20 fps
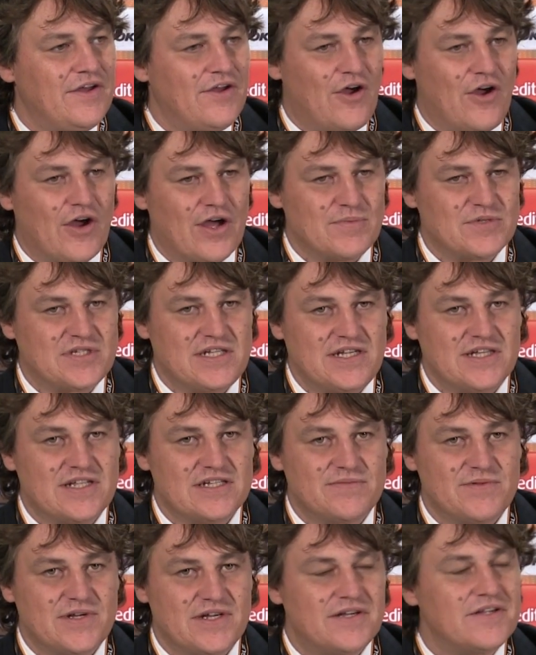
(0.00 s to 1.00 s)
eurem Sinne,
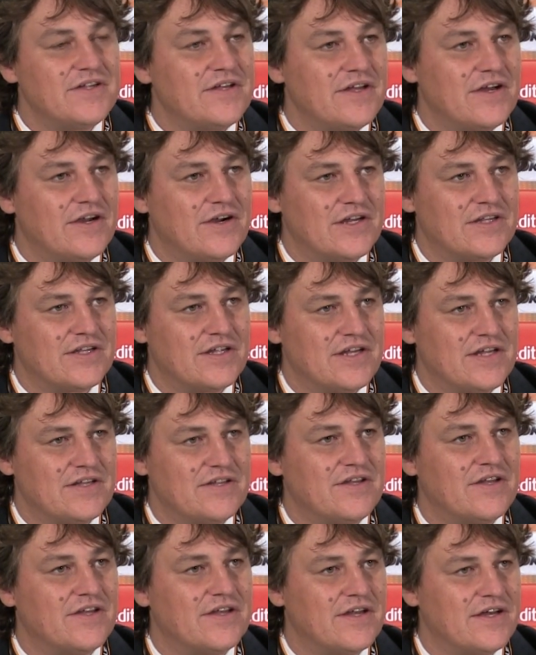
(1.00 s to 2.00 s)
dass wir heute nicht
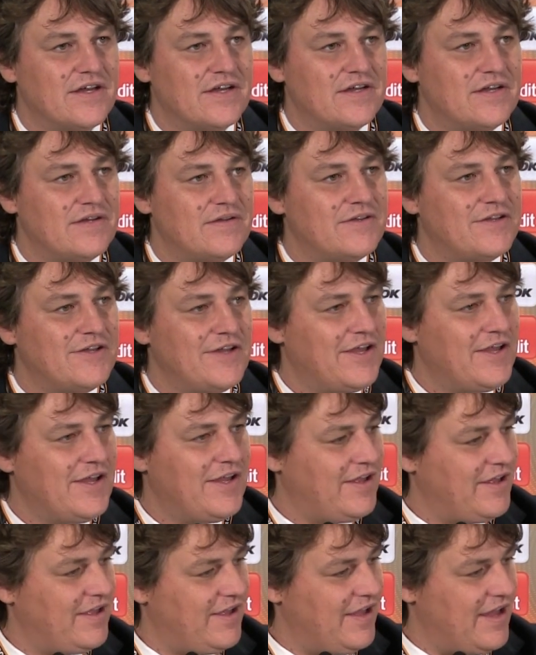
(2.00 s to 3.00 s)

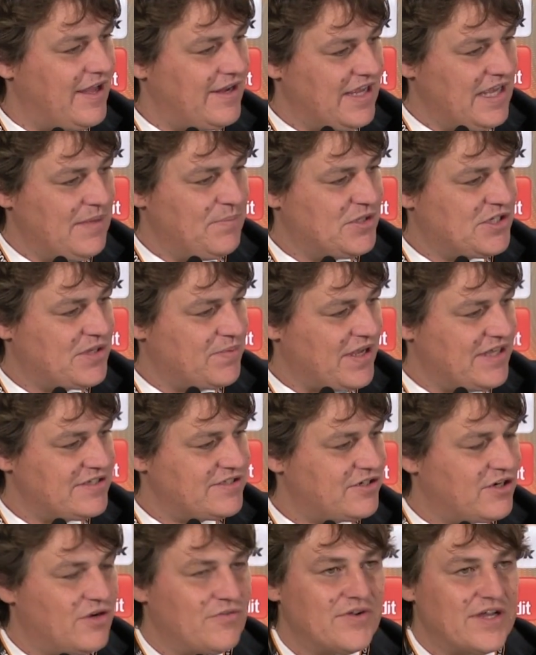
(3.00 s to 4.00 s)
äh, eine epische
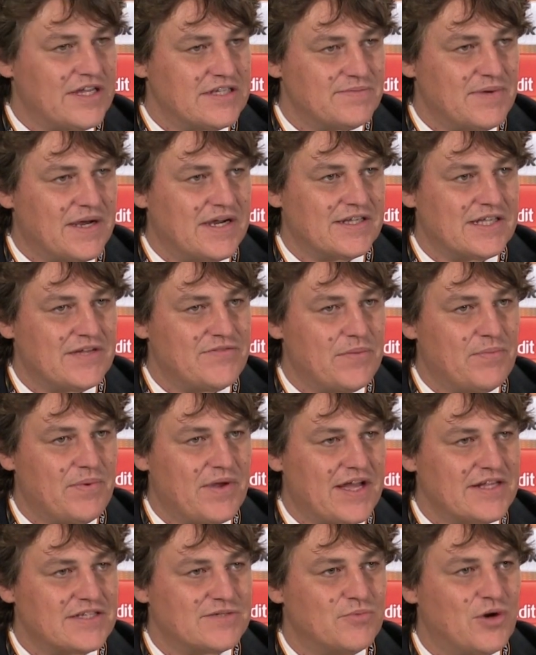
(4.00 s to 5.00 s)
Pressekonferenz machen, da wir
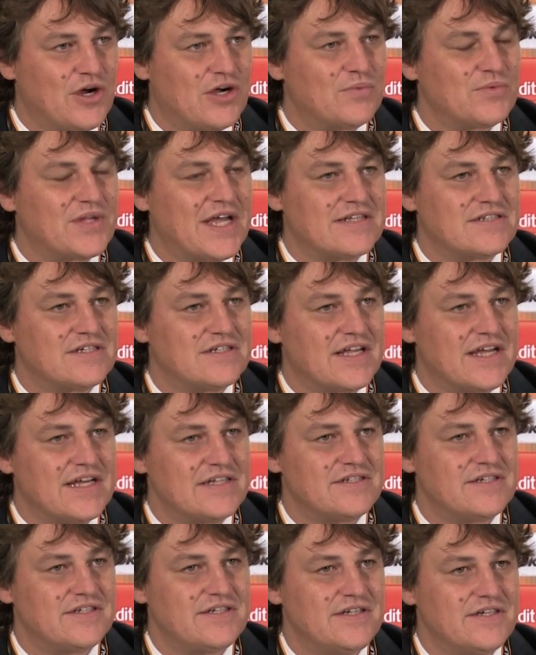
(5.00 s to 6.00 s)
bereits morgen um
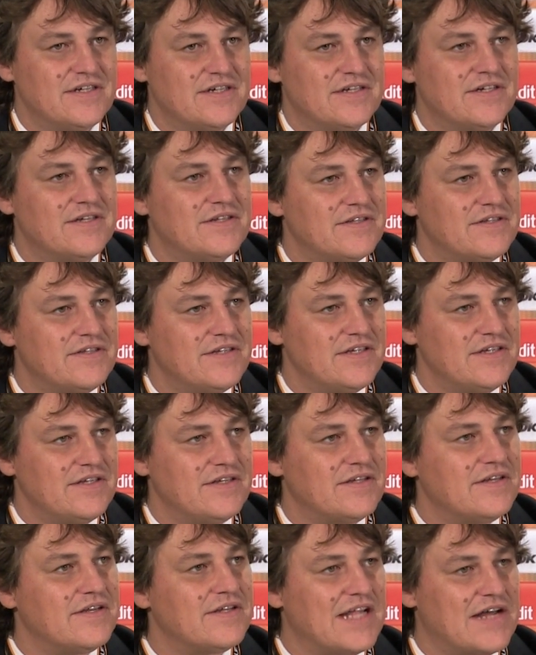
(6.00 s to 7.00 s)
13.30 Uhr hier die
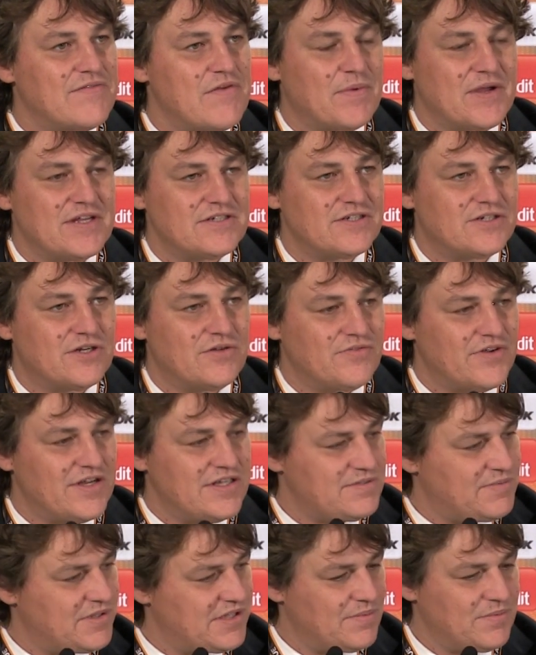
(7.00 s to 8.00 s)

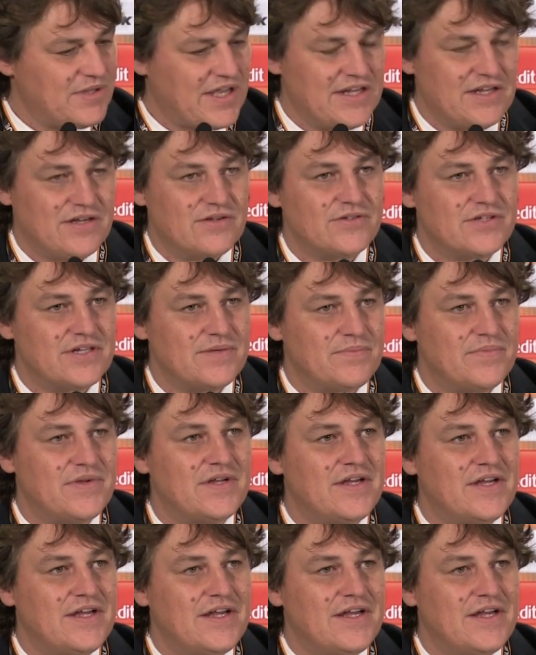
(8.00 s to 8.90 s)
Derby-Pressekonferenz mit dem Trainer und dem